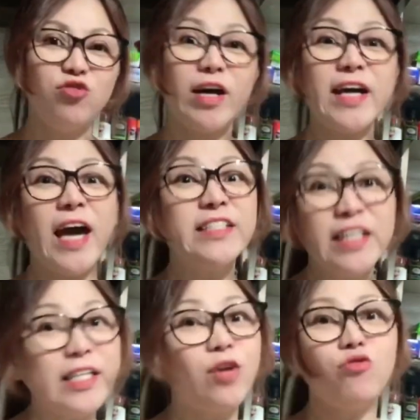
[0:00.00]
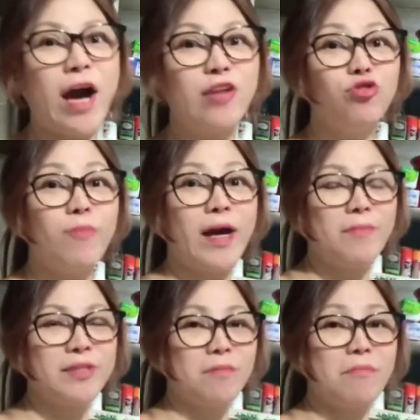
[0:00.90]
Kaya hindi rin ako ganong
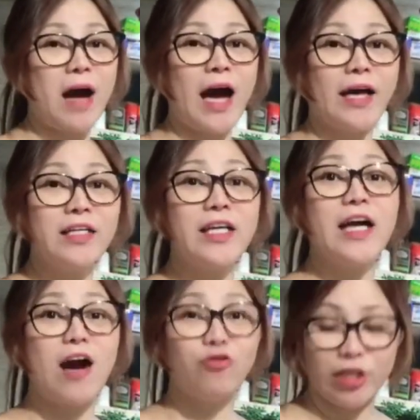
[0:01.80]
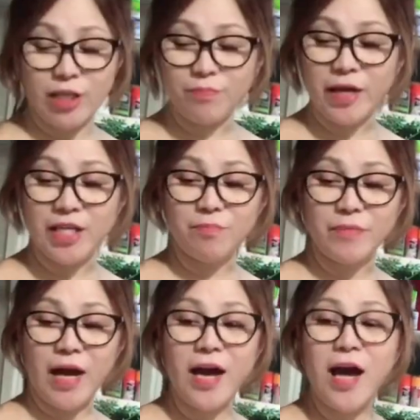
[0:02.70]
lumalabas ng bahay. Kaya ako inip na inip
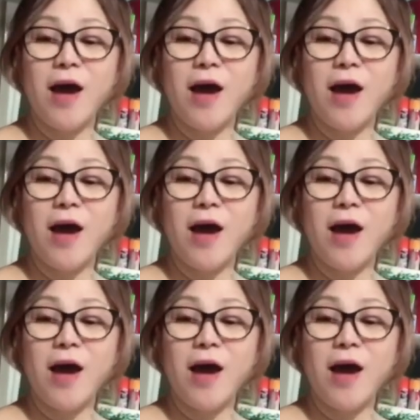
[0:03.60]
na.